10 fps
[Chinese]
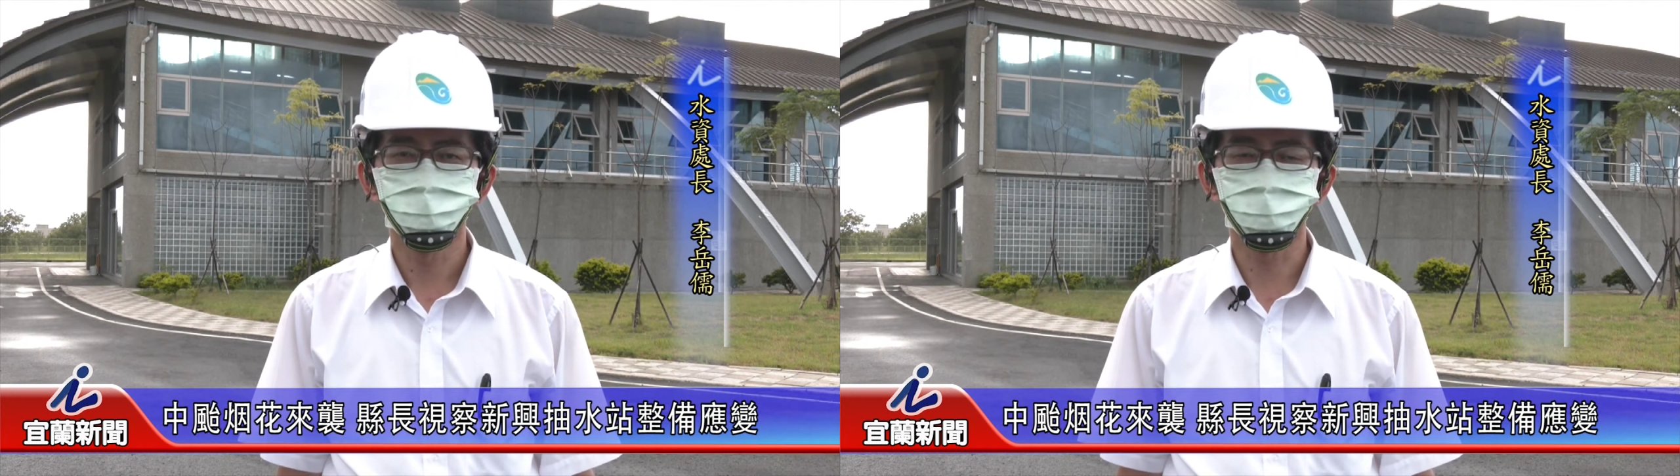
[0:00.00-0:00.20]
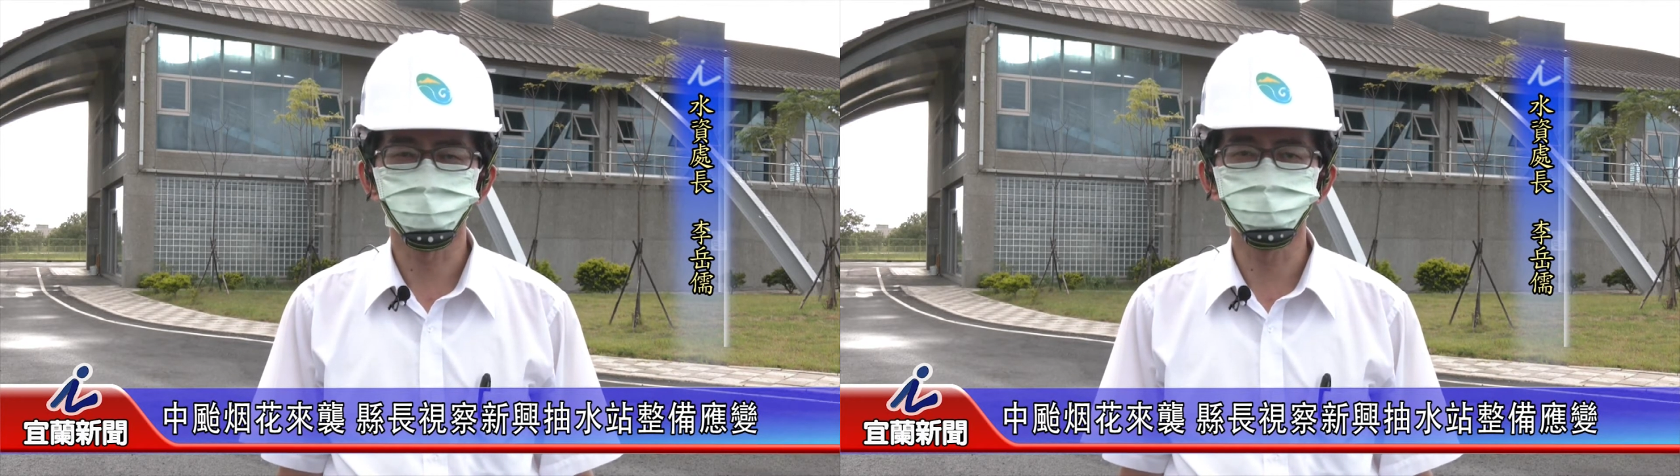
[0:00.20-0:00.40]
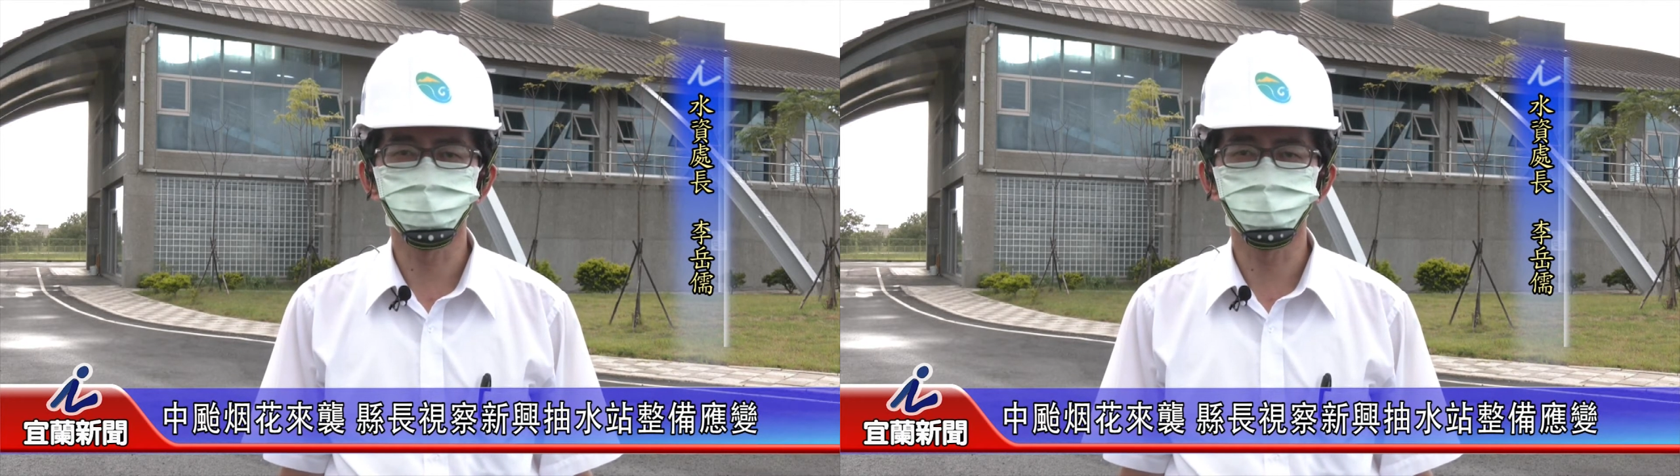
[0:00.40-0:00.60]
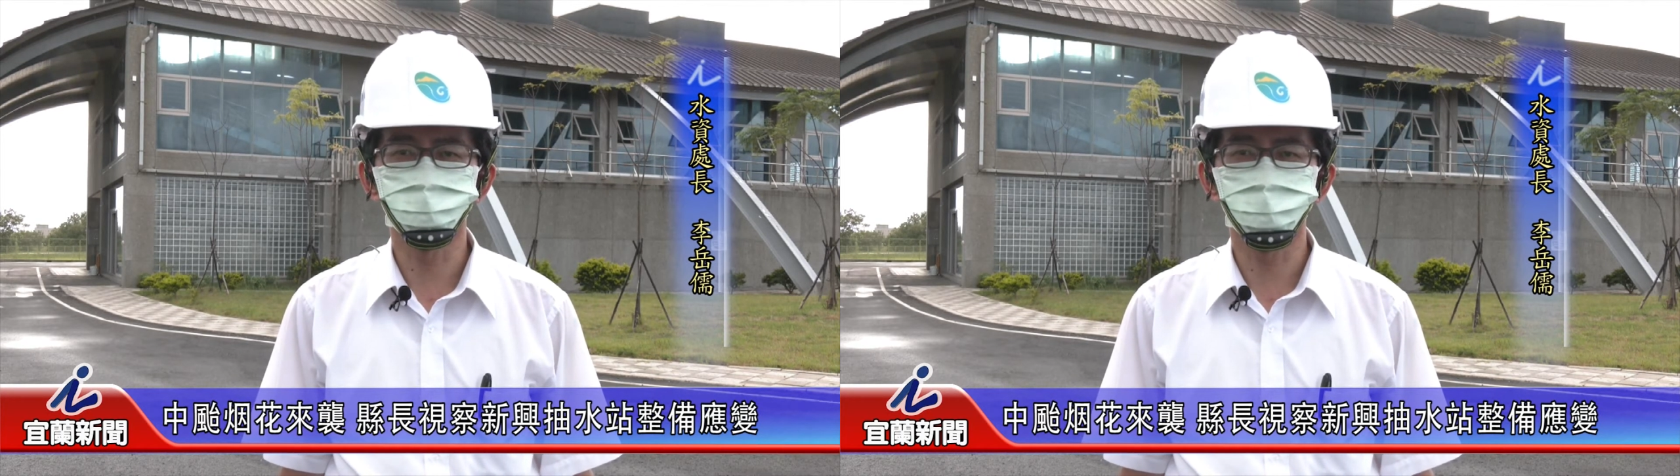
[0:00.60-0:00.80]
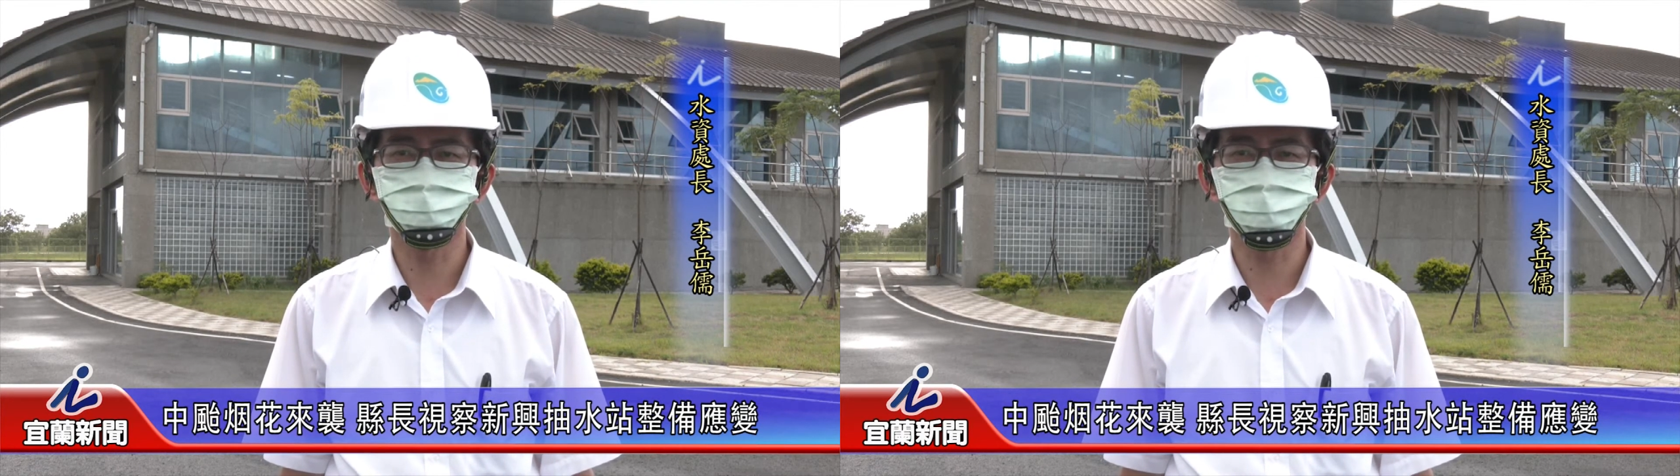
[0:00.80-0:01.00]
那除此之
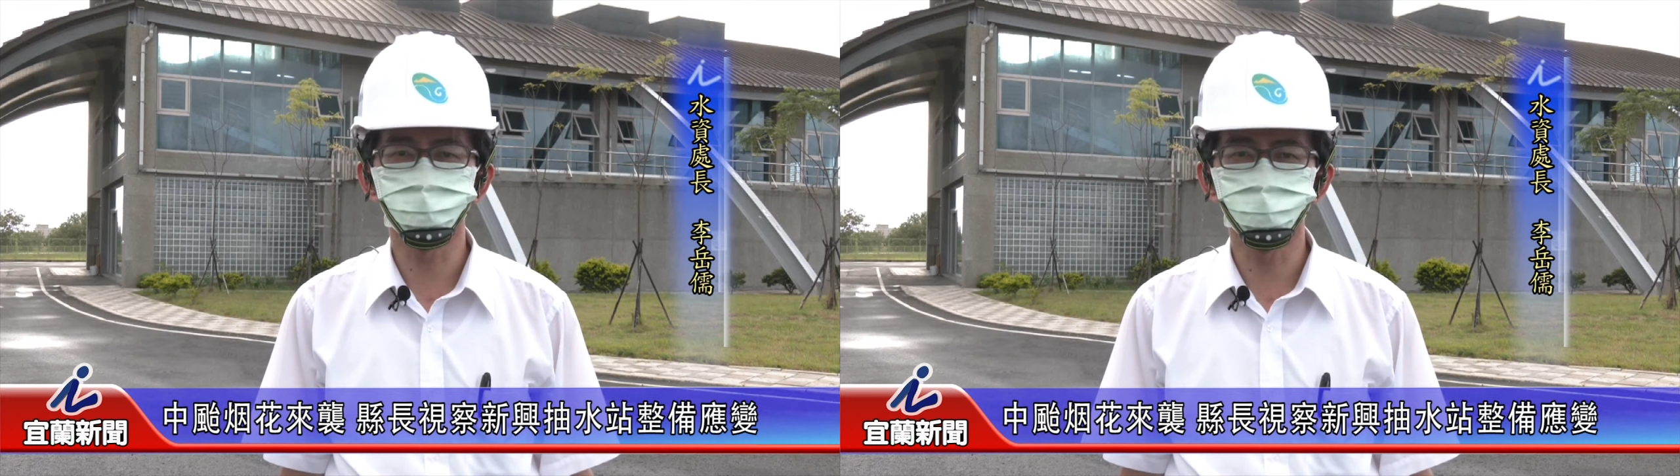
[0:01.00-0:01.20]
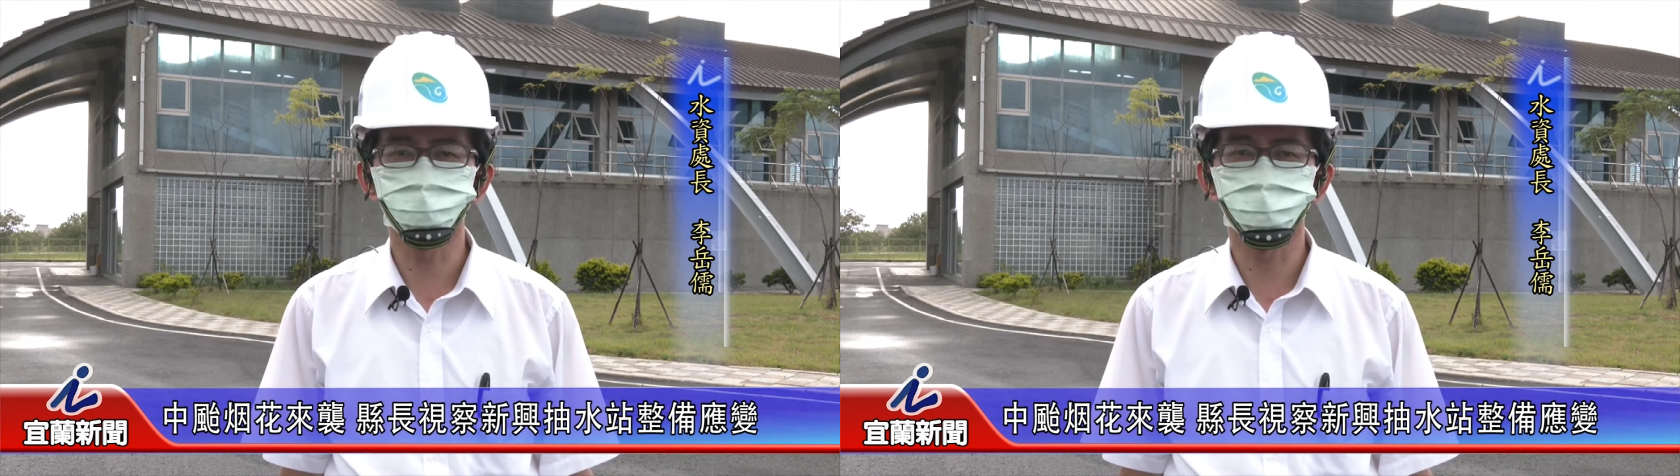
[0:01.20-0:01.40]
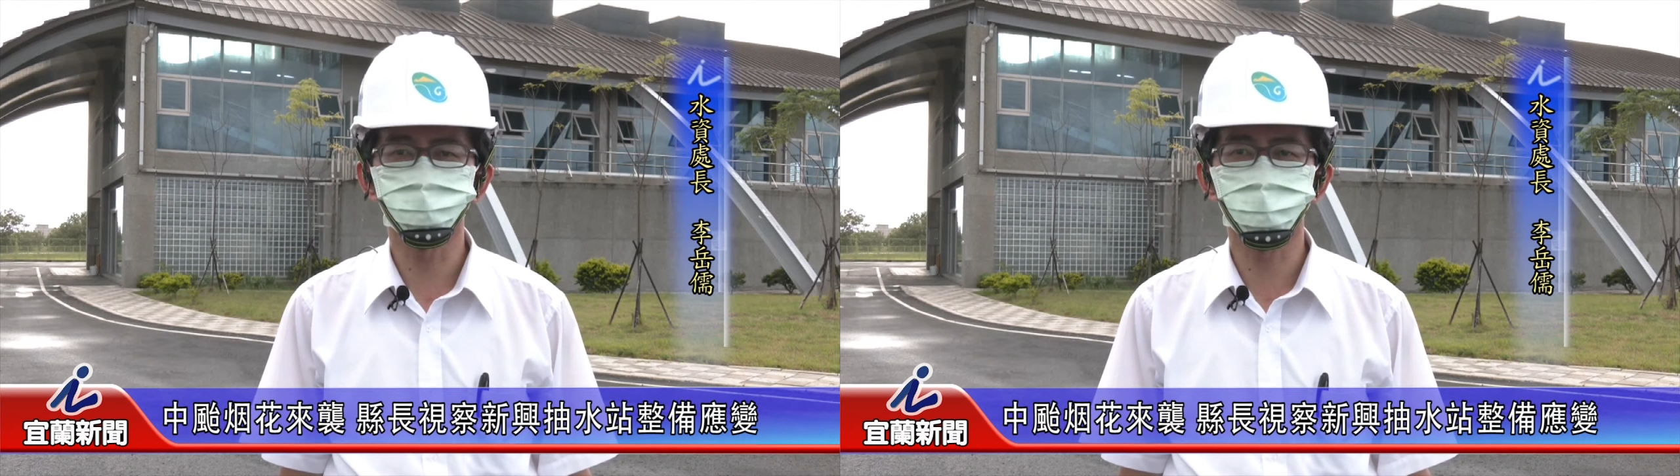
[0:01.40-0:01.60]
外，在雨水